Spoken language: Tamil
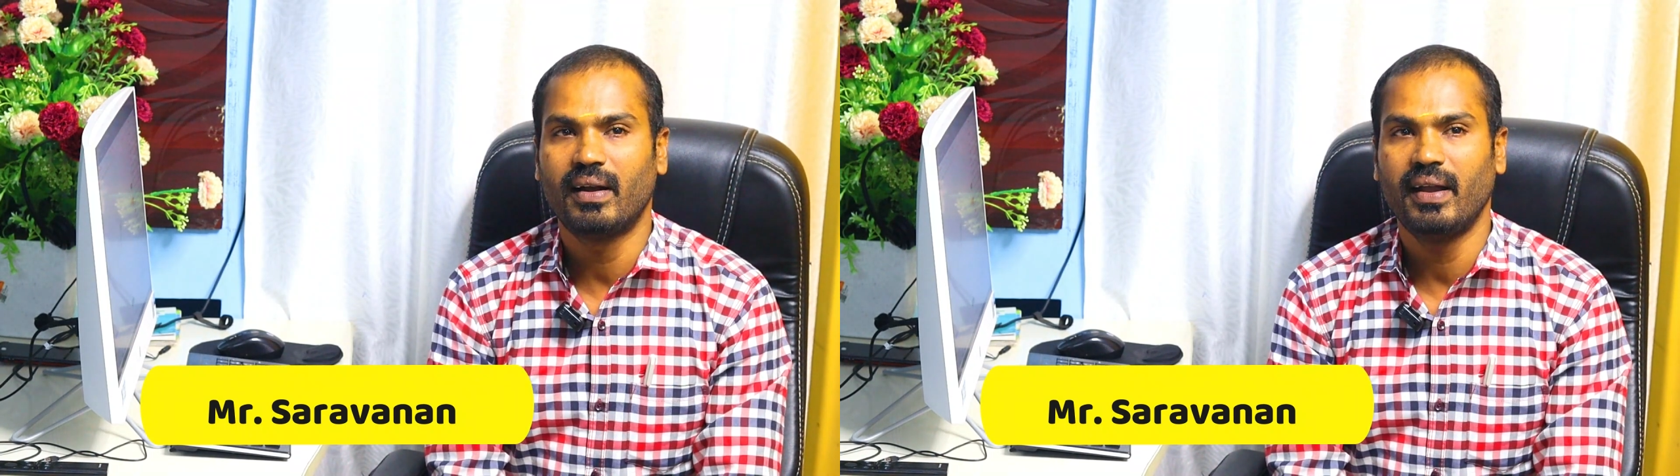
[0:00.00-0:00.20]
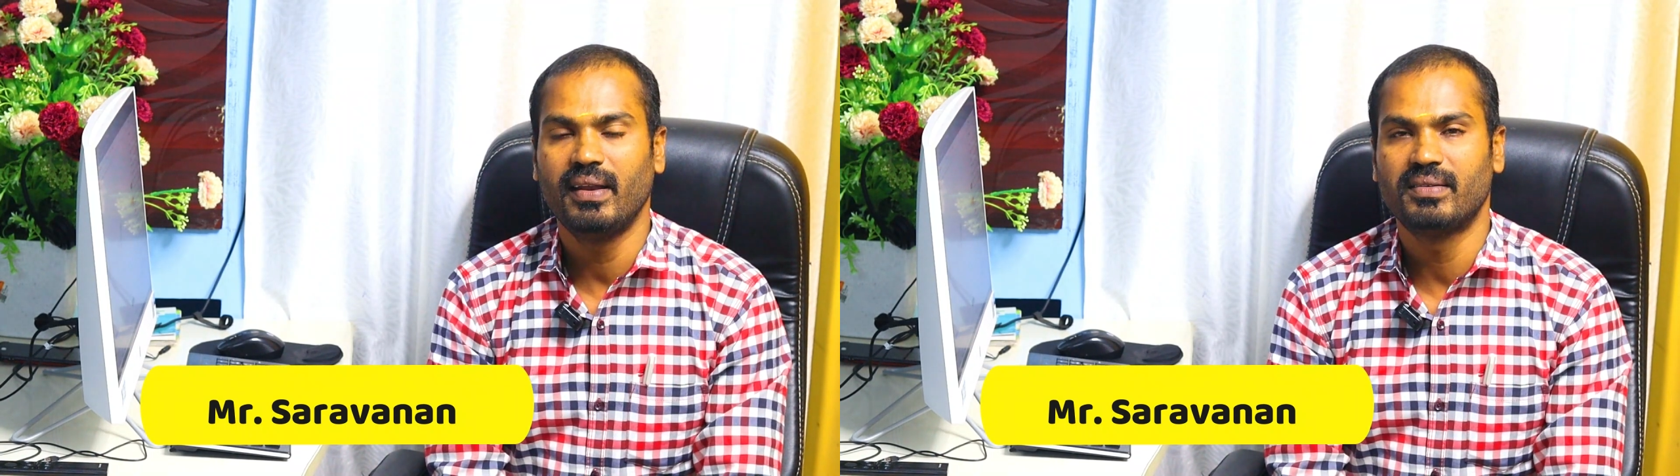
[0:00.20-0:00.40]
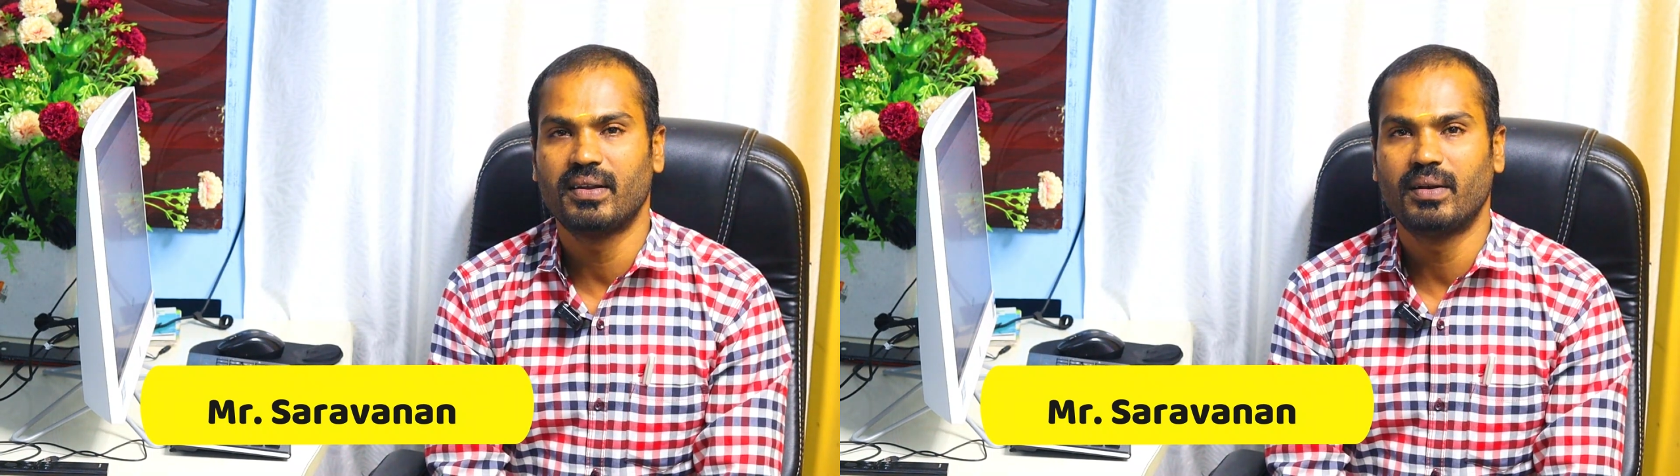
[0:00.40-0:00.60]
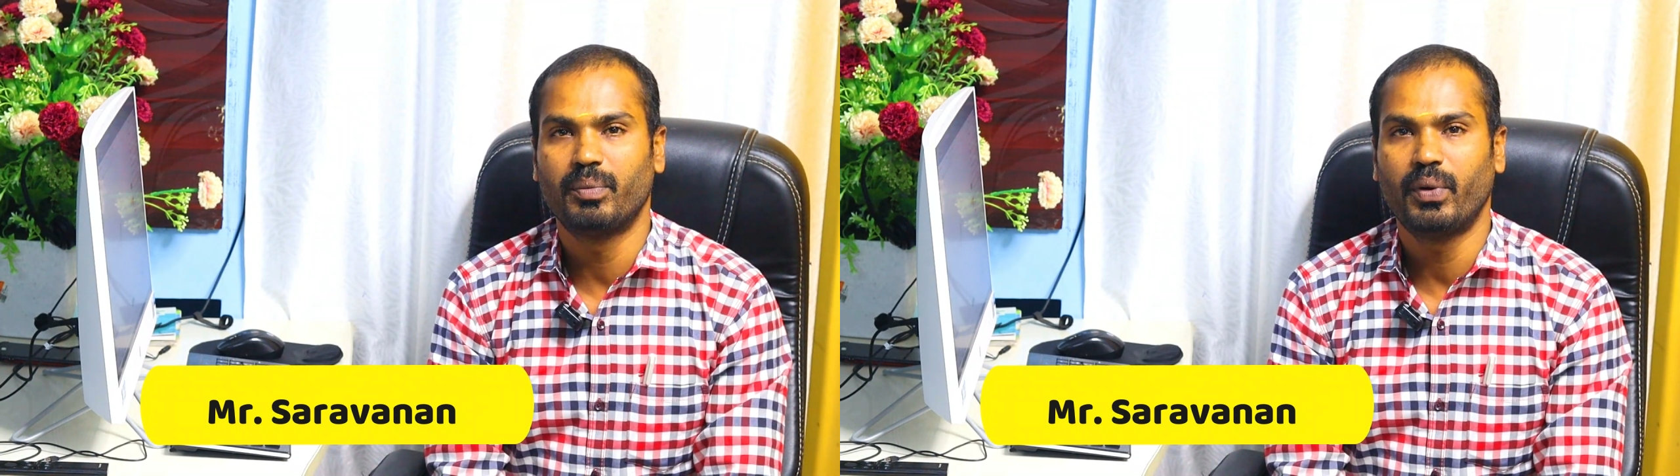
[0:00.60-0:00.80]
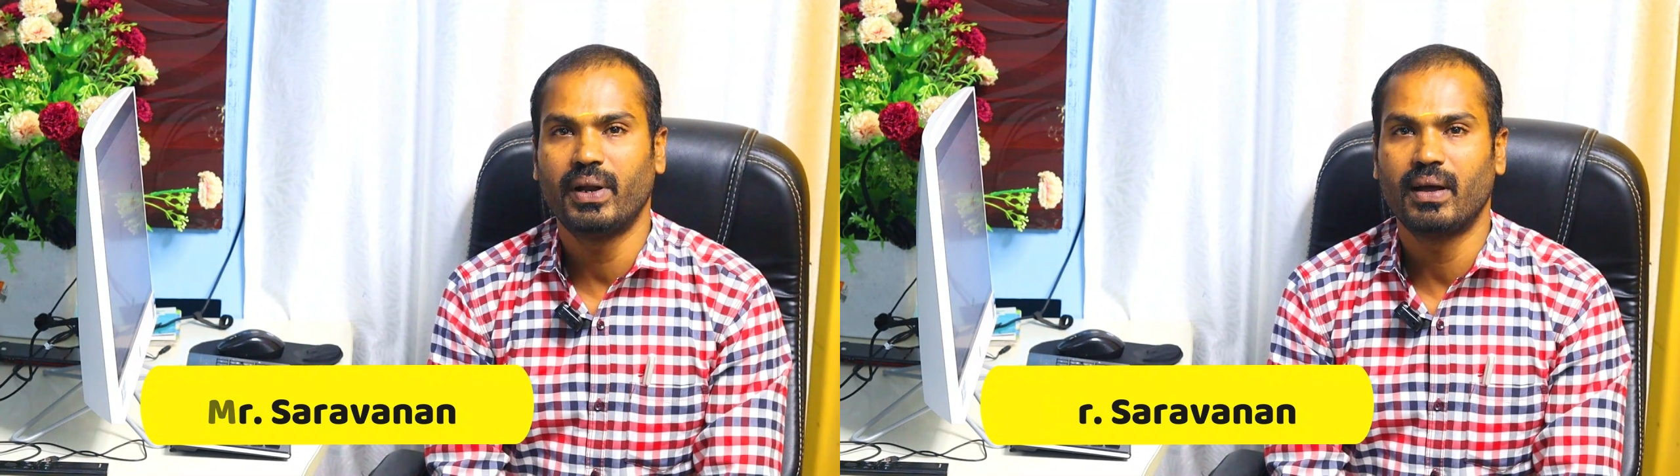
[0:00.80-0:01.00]
ட்ரைனிங்
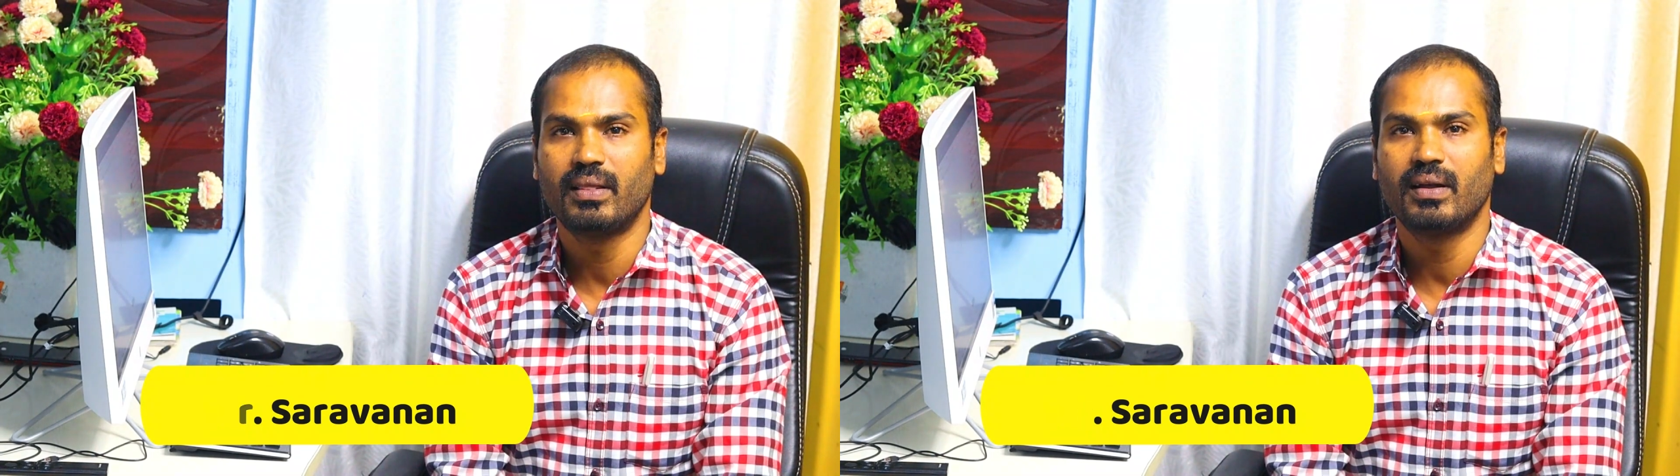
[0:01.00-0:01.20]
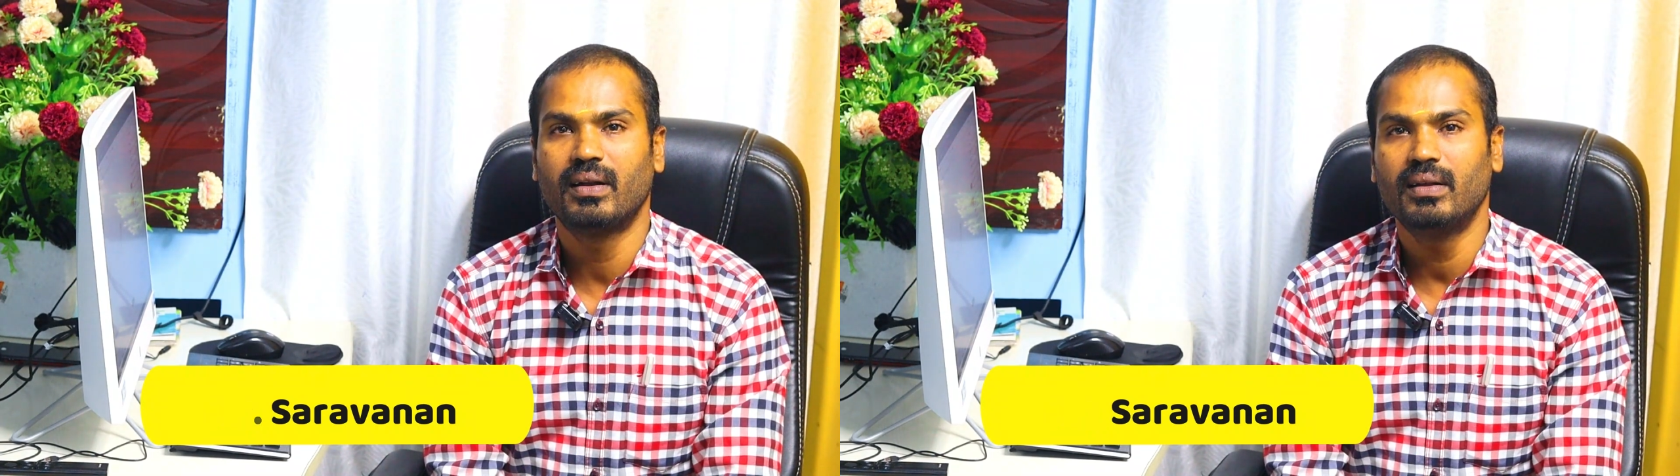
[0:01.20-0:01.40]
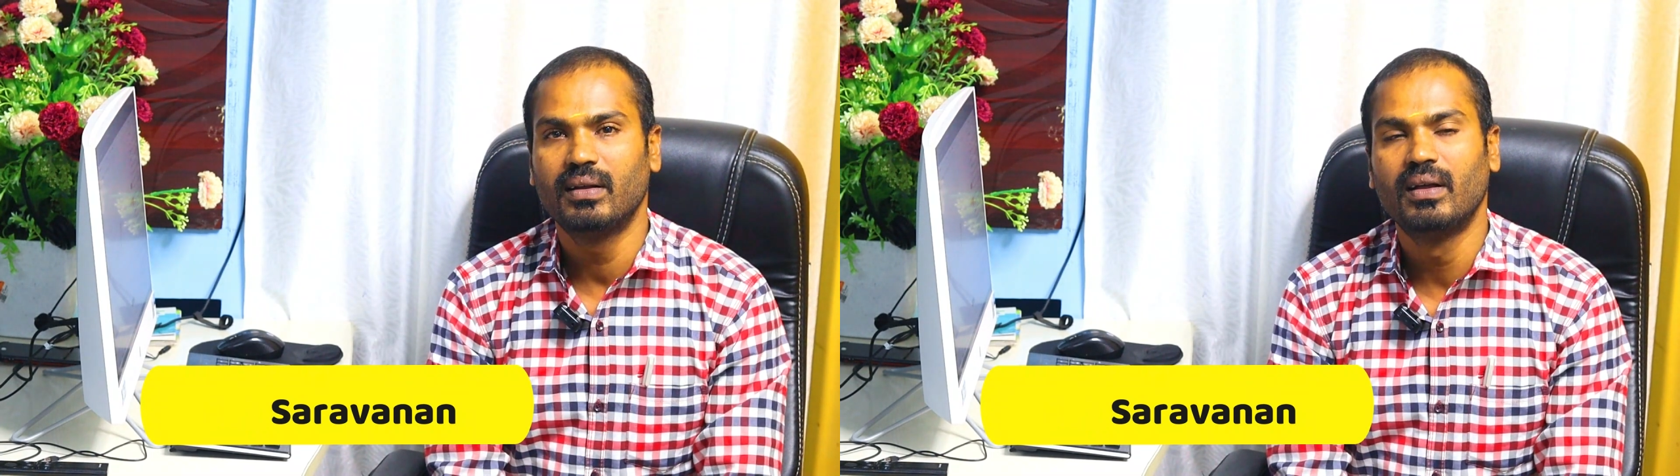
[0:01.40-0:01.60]
சென்டர் போயிட்டு கற்றுக்கிட்டு